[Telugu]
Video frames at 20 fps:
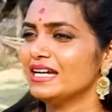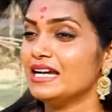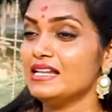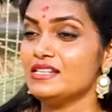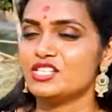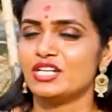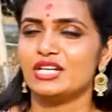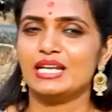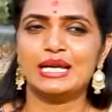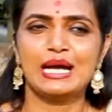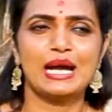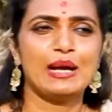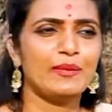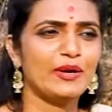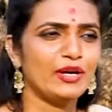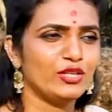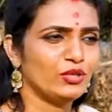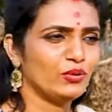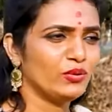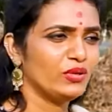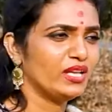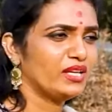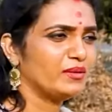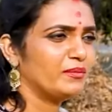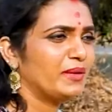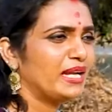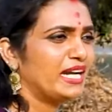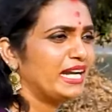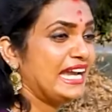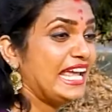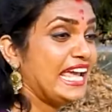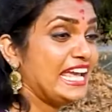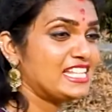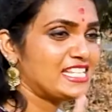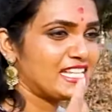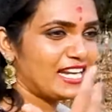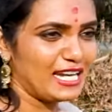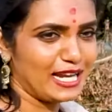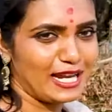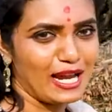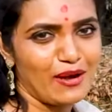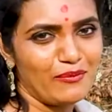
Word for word: కల్చర్ని కాపాడుతూ ఉన్నారు మన నేచర్ని